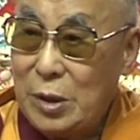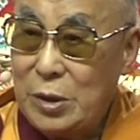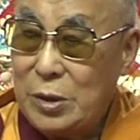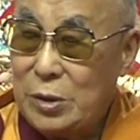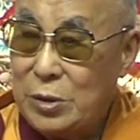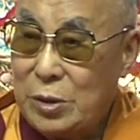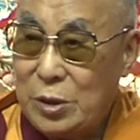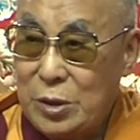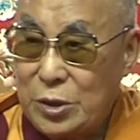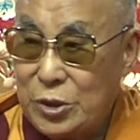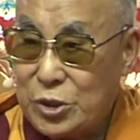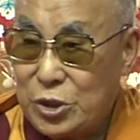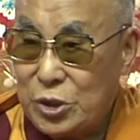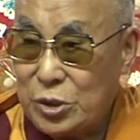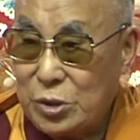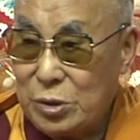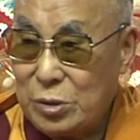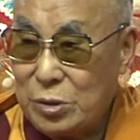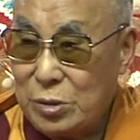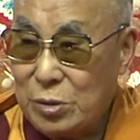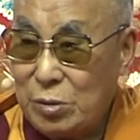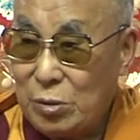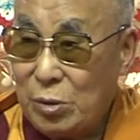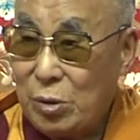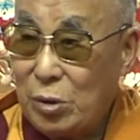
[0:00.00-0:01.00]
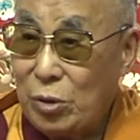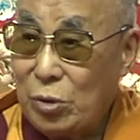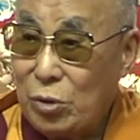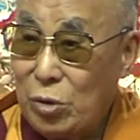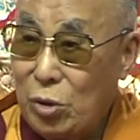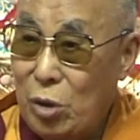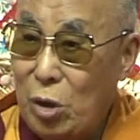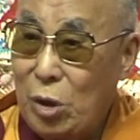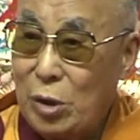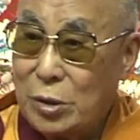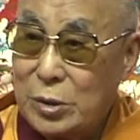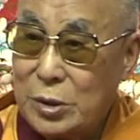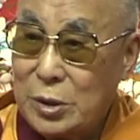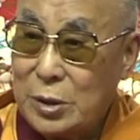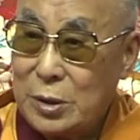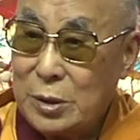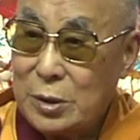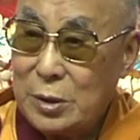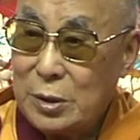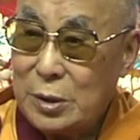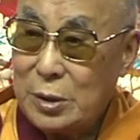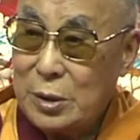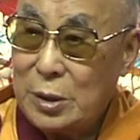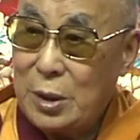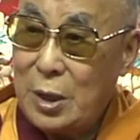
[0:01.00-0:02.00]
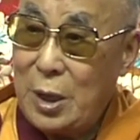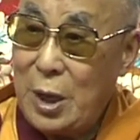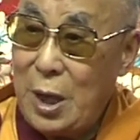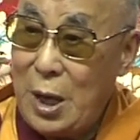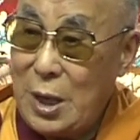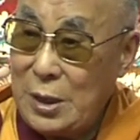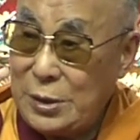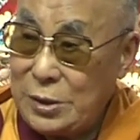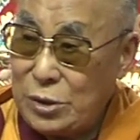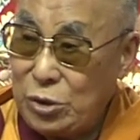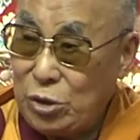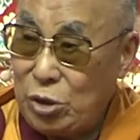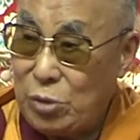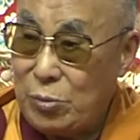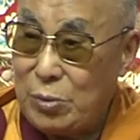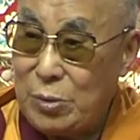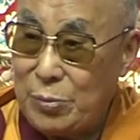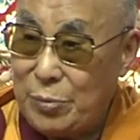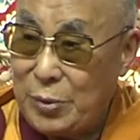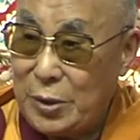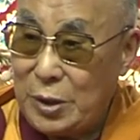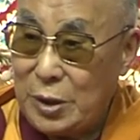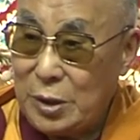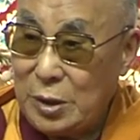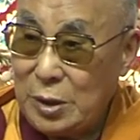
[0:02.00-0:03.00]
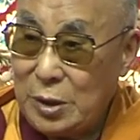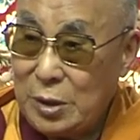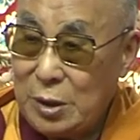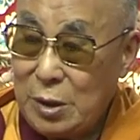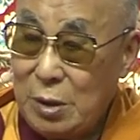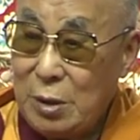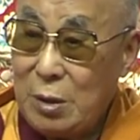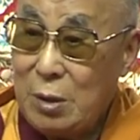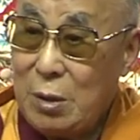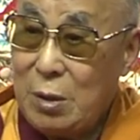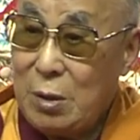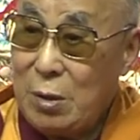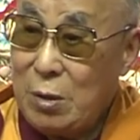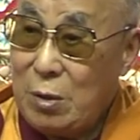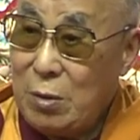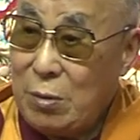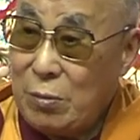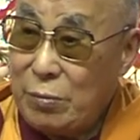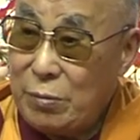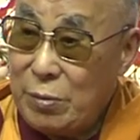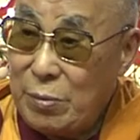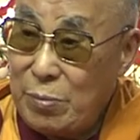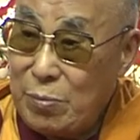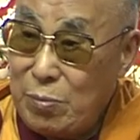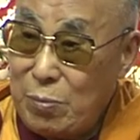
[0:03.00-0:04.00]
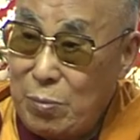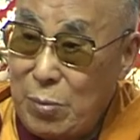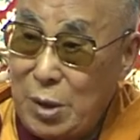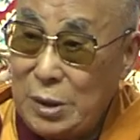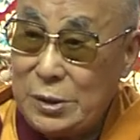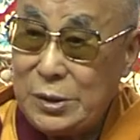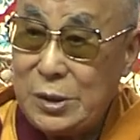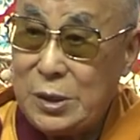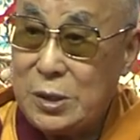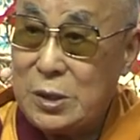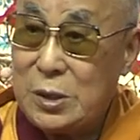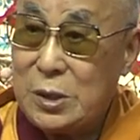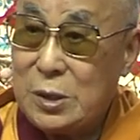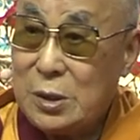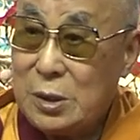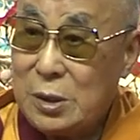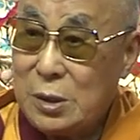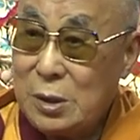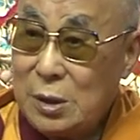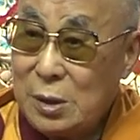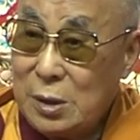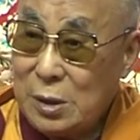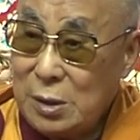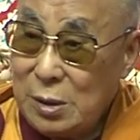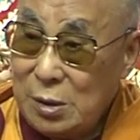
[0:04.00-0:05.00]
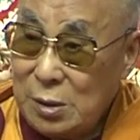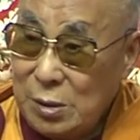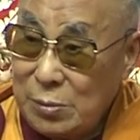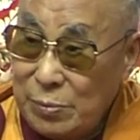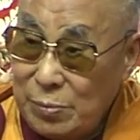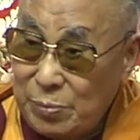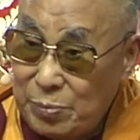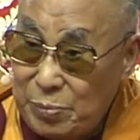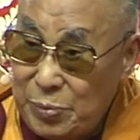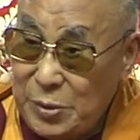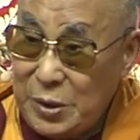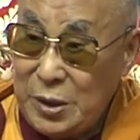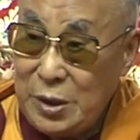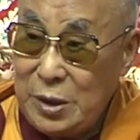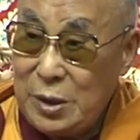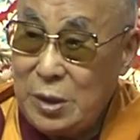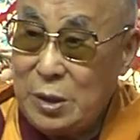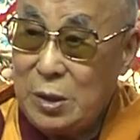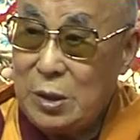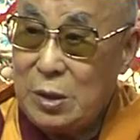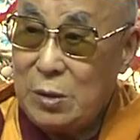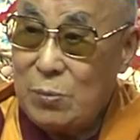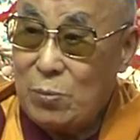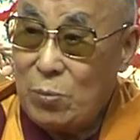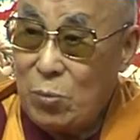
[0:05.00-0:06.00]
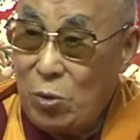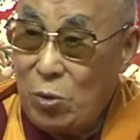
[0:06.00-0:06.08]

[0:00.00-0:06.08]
所以，无论我们有没有宗教信仰，因为我们是人，